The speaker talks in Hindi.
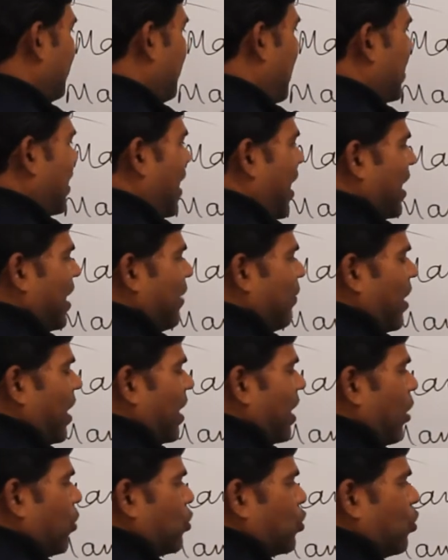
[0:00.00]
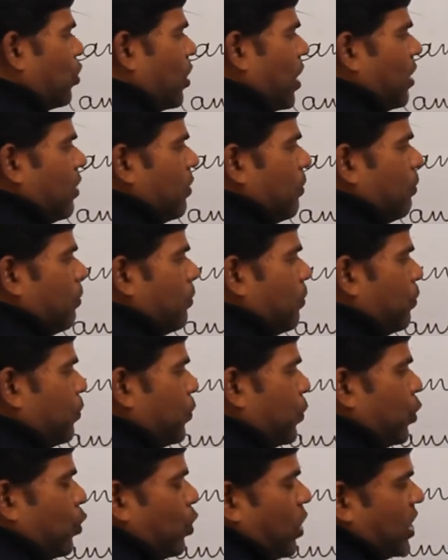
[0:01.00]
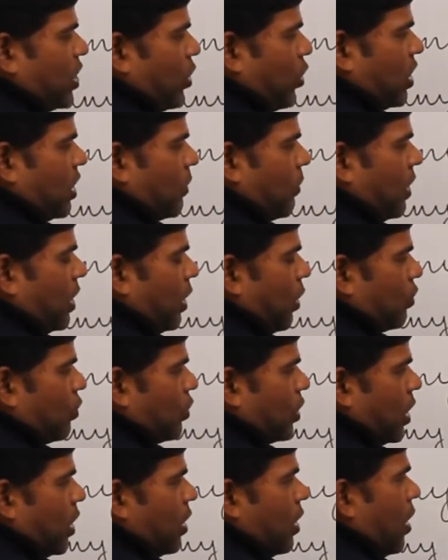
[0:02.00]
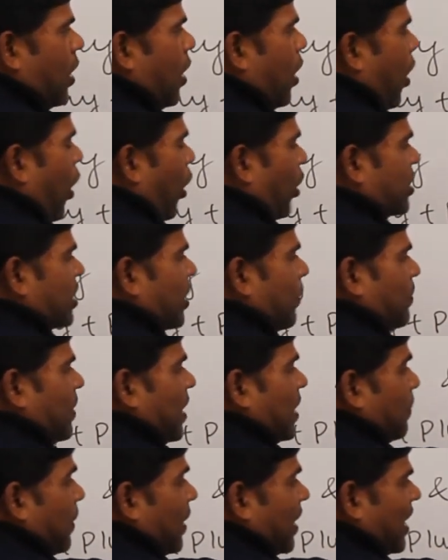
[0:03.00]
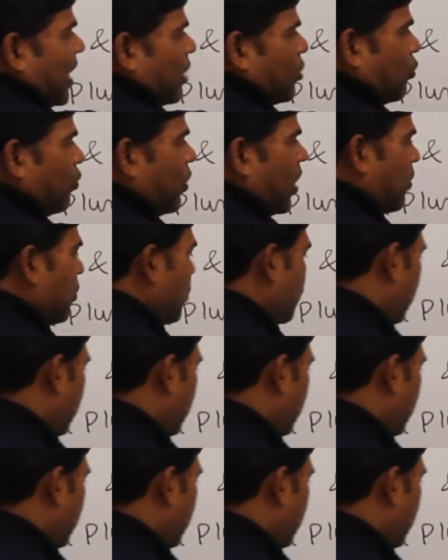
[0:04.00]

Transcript: के बाद आने वाला नाउन जो होगा प्लूरल काउंटेबल नाउन होगा और सब्जेक्ट बन गया तो वर भी